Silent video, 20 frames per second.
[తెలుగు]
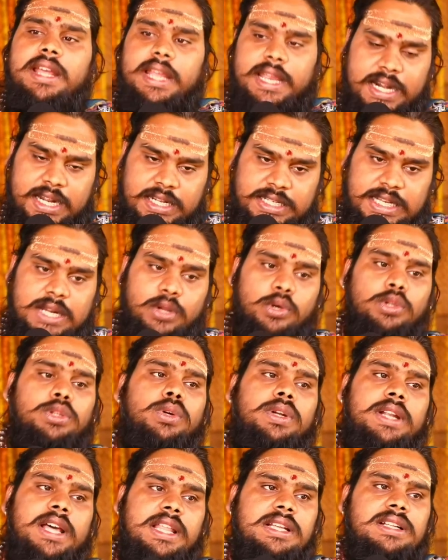ఇక్కడ
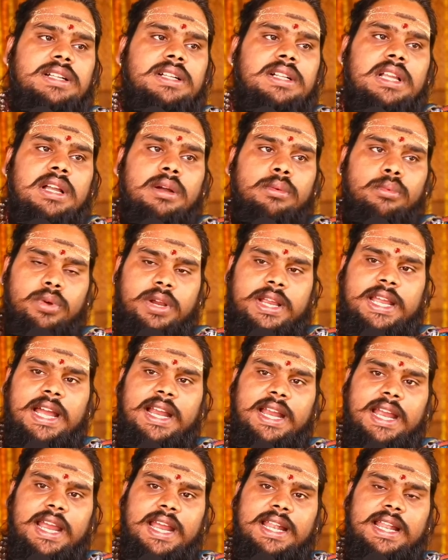జరుగుతున్నది
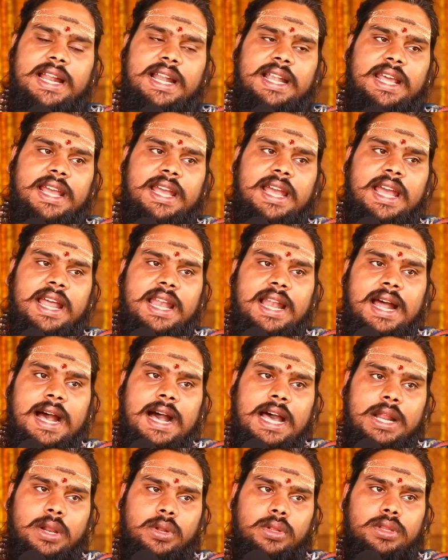ముఖ్యంగా ఏంటంటే నా
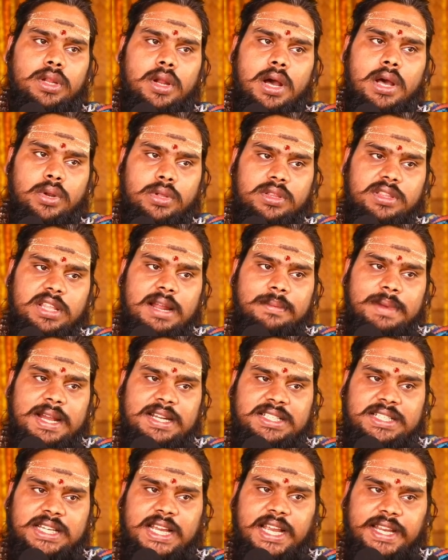రుద్రో
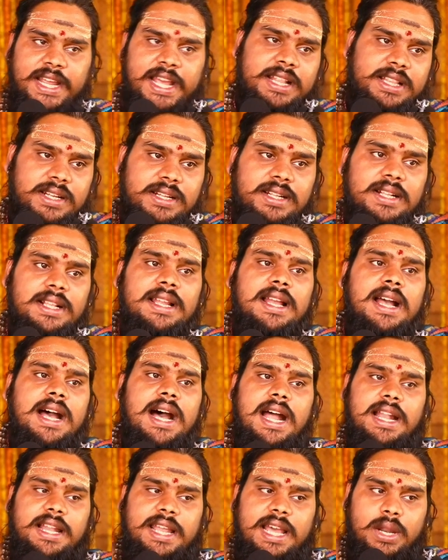రుద్రమచ్చేత్
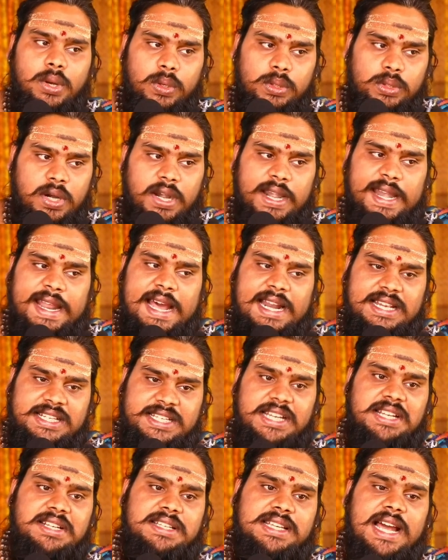అంటే రుద్రుణ్ణి
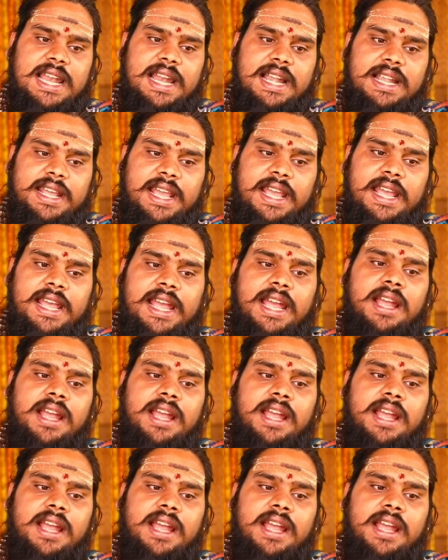అర్చించాలంటే